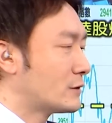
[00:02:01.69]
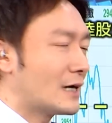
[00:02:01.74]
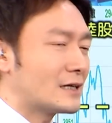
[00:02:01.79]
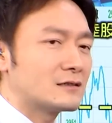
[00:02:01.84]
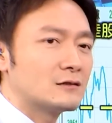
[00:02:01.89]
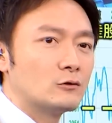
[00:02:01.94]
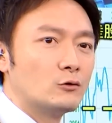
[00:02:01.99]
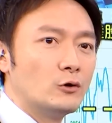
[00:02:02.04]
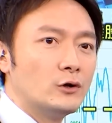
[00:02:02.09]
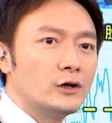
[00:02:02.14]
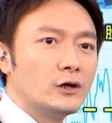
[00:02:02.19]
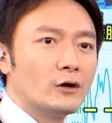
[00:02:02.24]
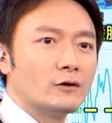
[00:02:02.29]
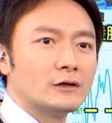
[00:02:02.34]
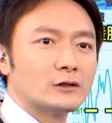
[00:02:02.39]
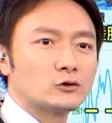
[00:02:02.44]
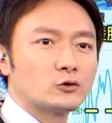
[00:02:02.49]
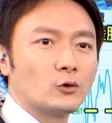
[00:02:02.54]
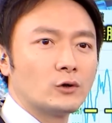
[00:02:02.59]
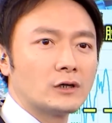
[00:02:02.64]
价是轮流
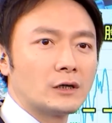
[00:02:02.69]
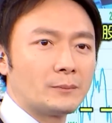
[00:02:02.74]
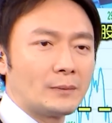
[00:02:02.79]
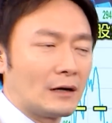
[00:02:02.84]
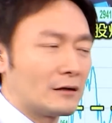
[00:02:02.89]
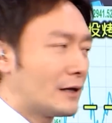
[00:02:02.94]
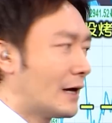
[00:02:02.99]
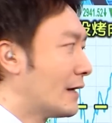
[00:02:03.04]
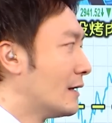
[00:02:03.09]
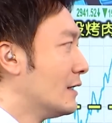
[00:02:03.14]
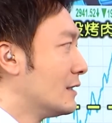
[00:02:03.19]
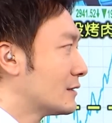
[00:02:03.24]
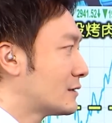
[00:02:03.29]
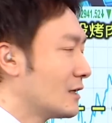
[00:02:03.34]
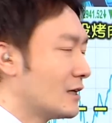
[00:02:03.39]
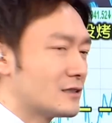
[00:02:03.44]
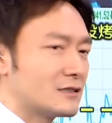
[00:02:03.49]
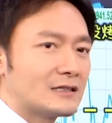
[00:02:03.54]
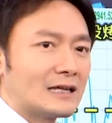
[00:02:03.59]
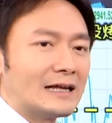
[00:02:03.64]
的做一个表态，
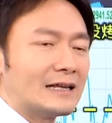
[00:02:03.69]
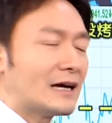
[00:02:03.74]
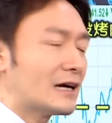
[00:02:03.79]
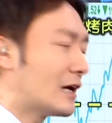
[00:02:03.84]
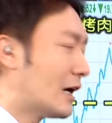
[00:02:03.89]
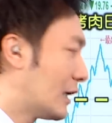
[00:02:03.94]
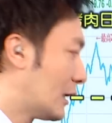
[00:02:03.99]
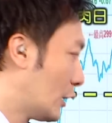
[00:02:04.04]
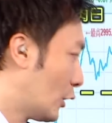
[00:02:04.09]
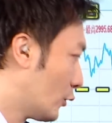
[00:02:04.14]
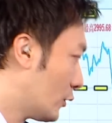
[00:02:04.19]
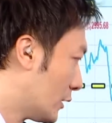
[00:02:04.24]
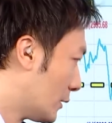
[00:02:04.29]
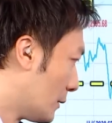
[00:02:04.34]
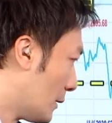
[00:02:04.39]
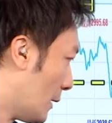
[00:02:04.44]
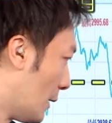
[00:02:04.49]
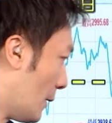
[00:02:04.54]
这也是大家可以留意。